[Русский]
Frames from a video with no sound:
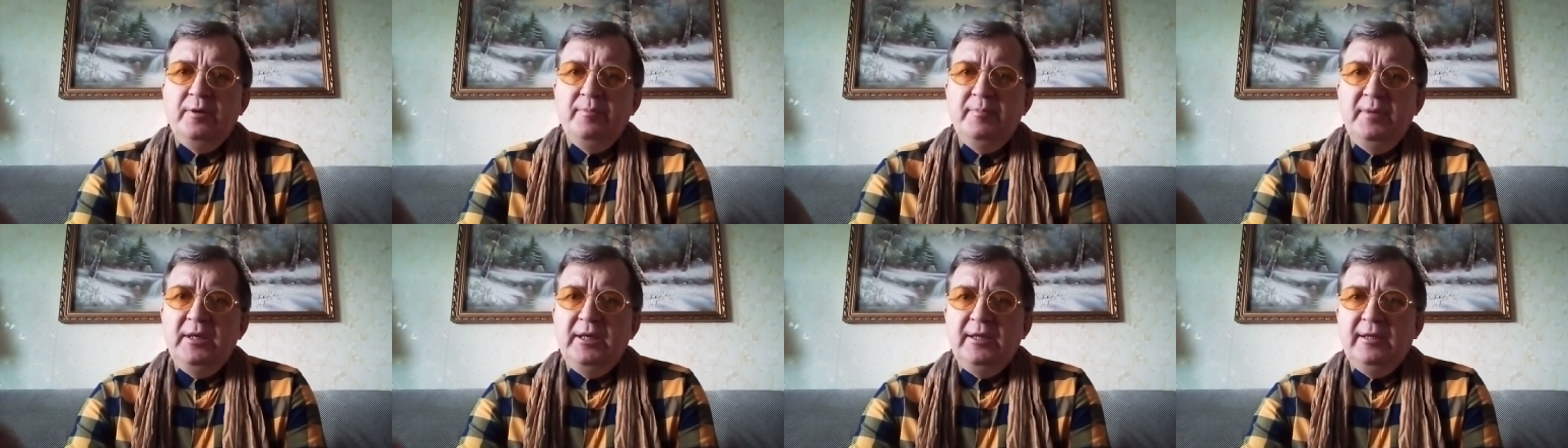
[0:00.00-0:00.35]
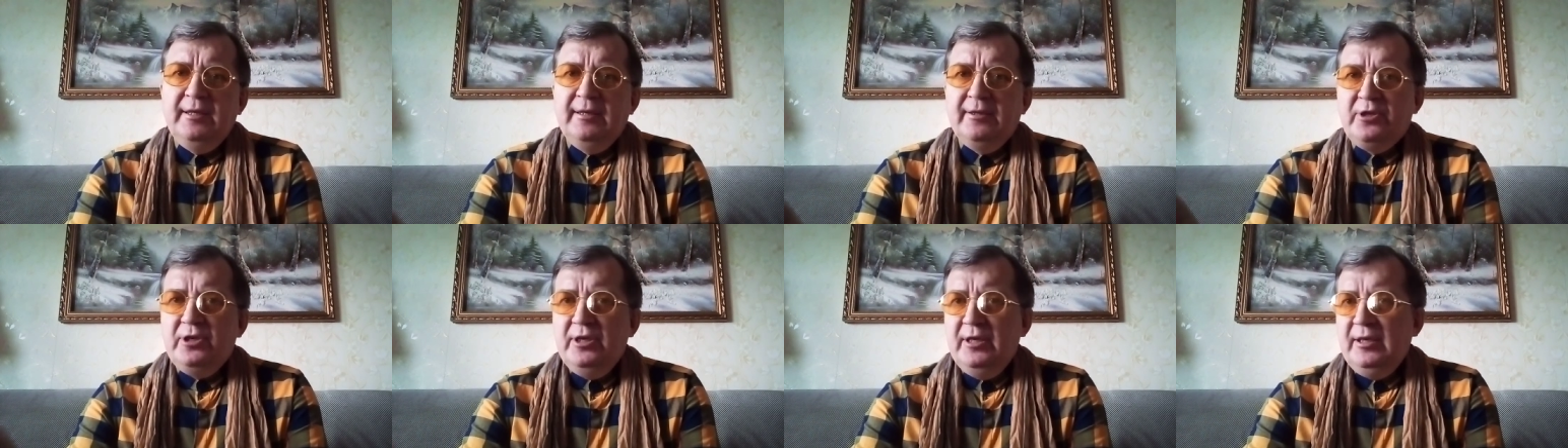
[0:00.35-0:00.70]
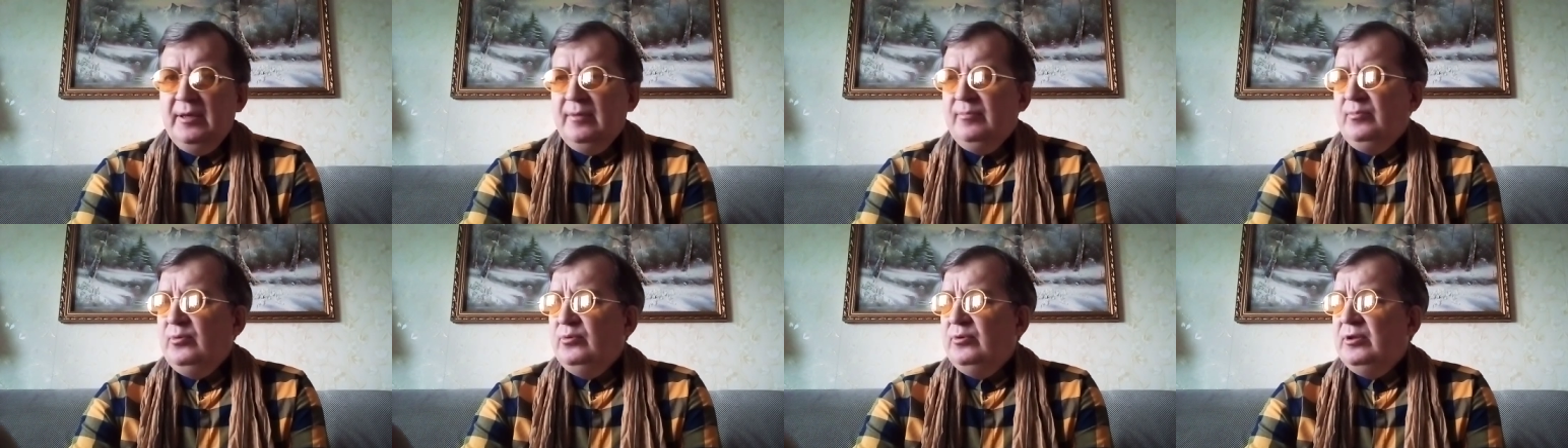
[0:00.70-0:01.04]
мы
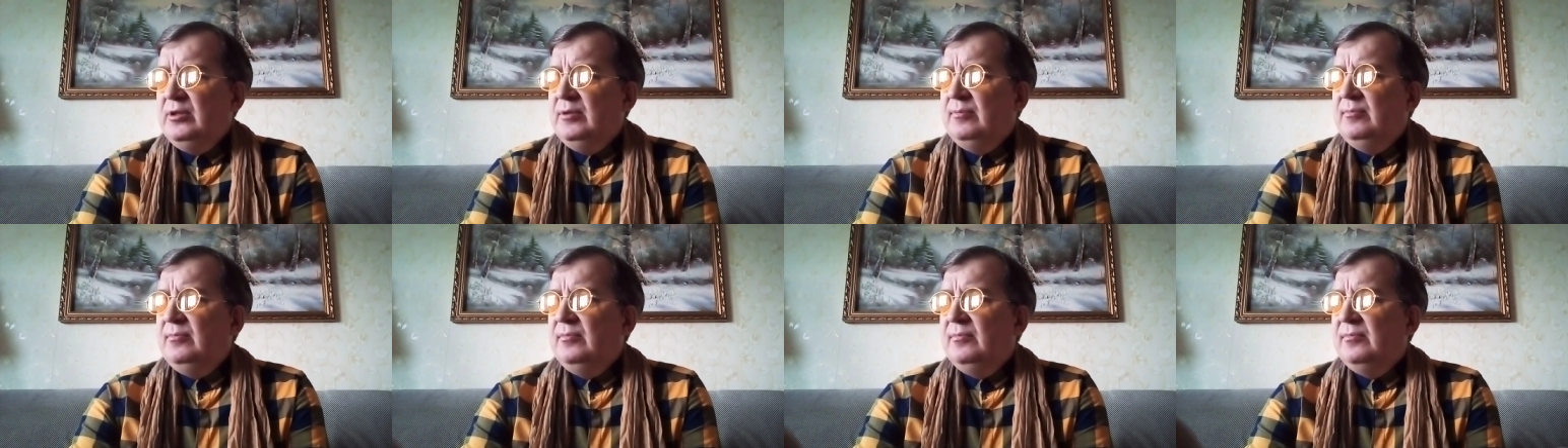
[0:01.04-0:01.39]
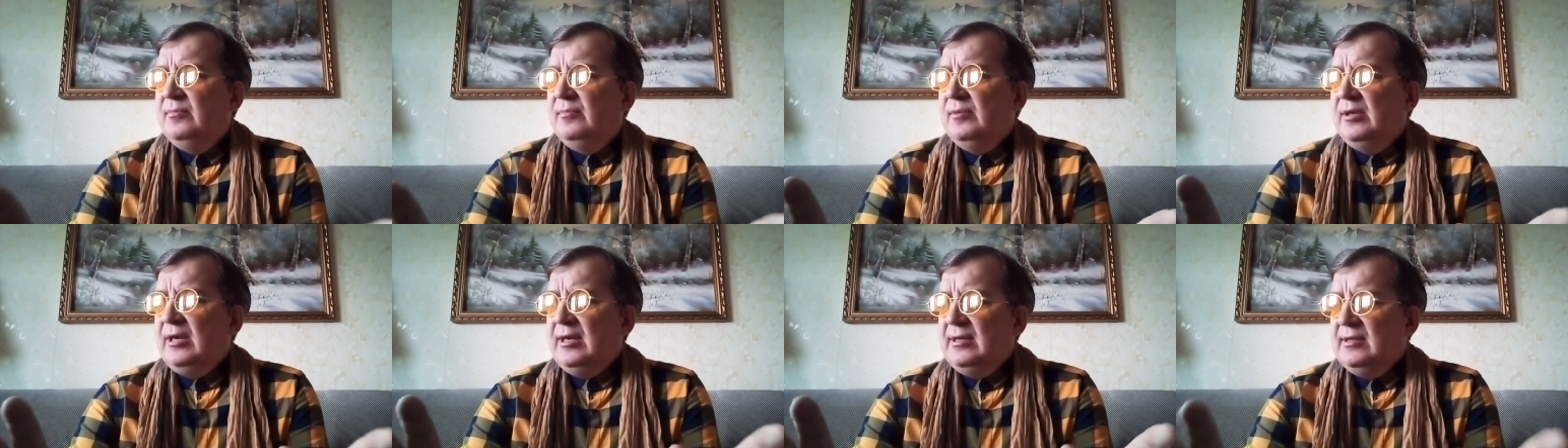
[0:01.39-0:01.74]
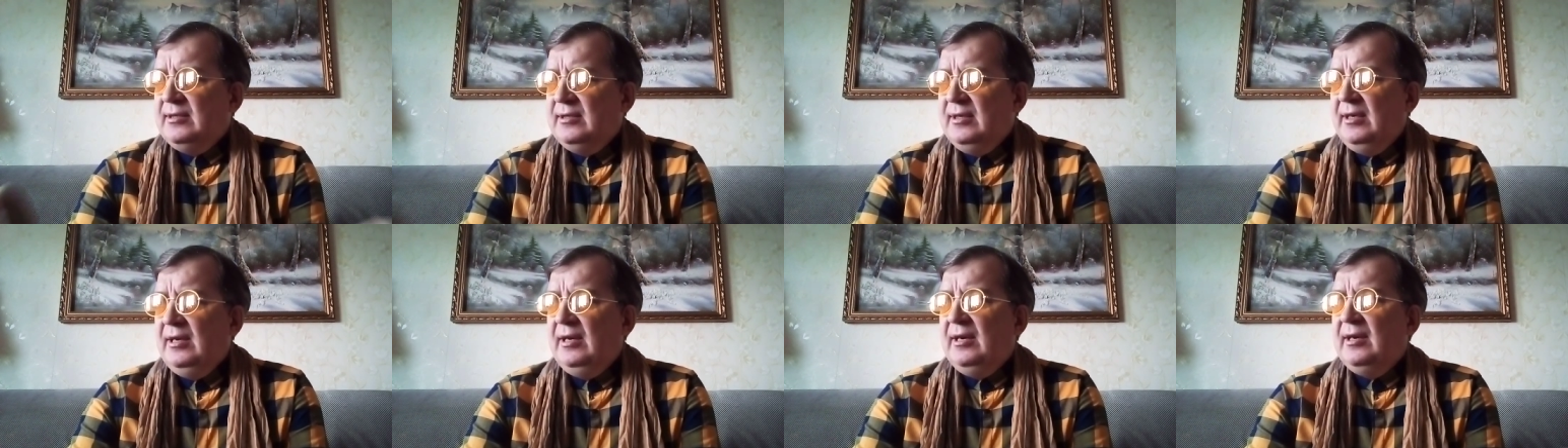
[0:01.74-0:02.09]
должны будем
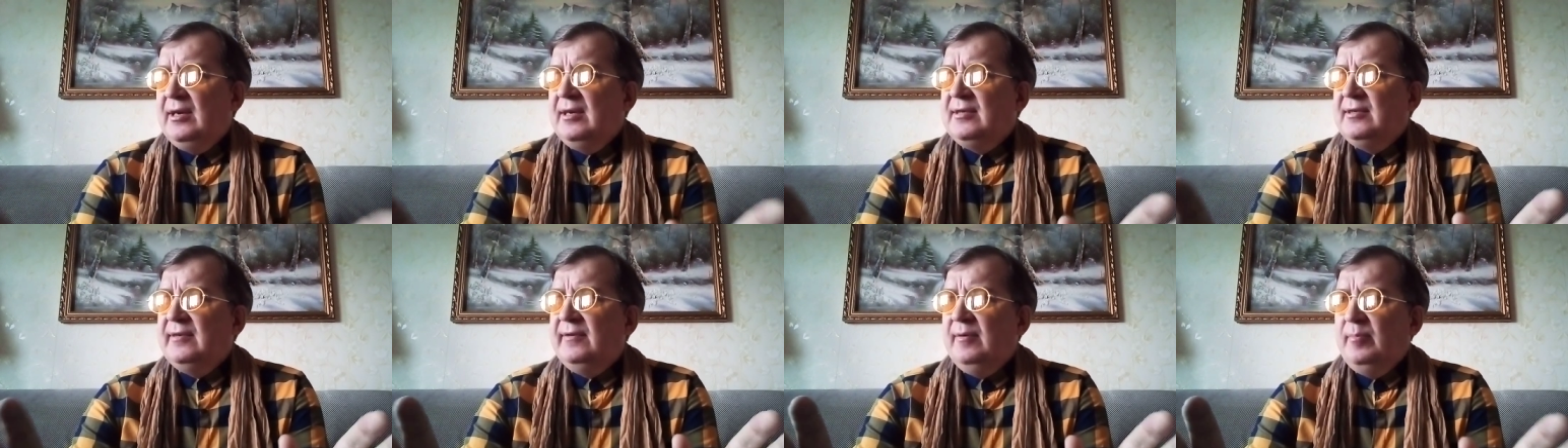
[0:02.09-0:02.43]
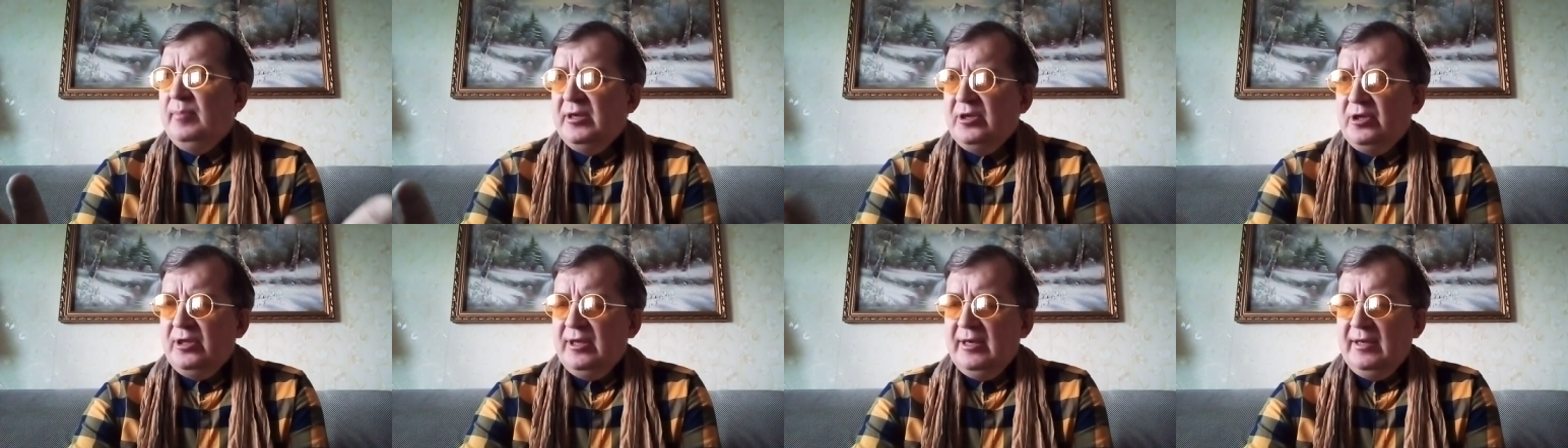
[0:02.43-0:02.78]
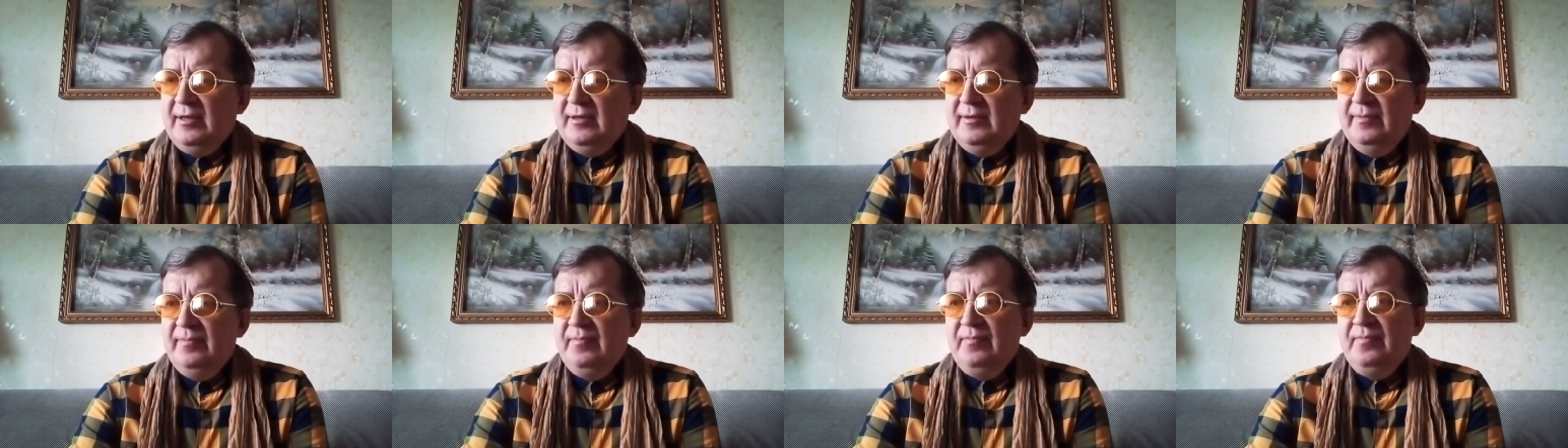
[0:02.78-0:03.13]
Россия
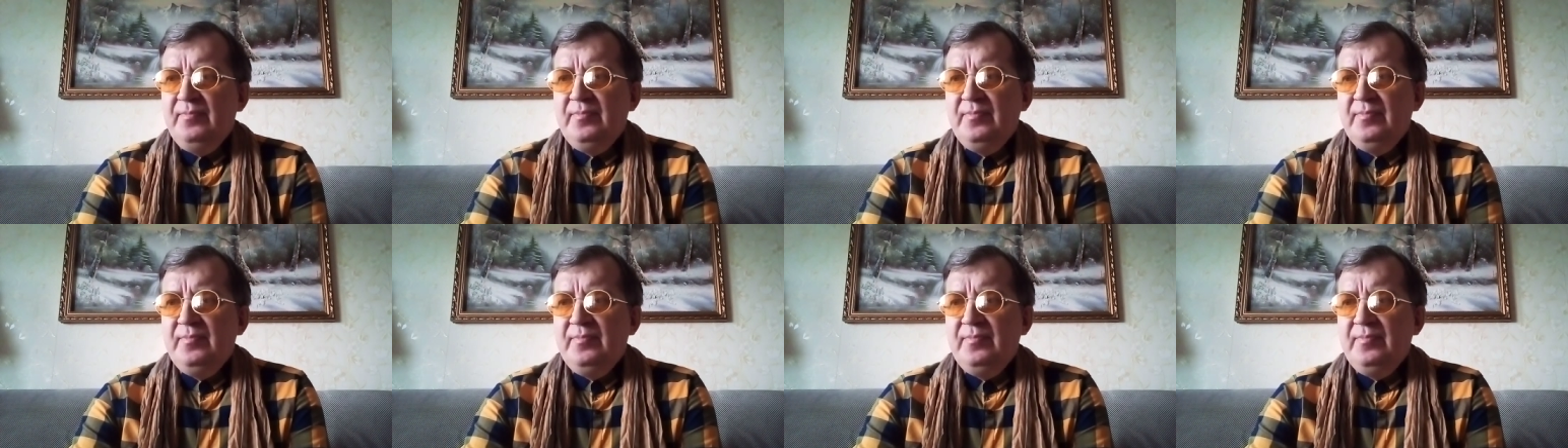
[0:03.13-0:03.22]
освобождать.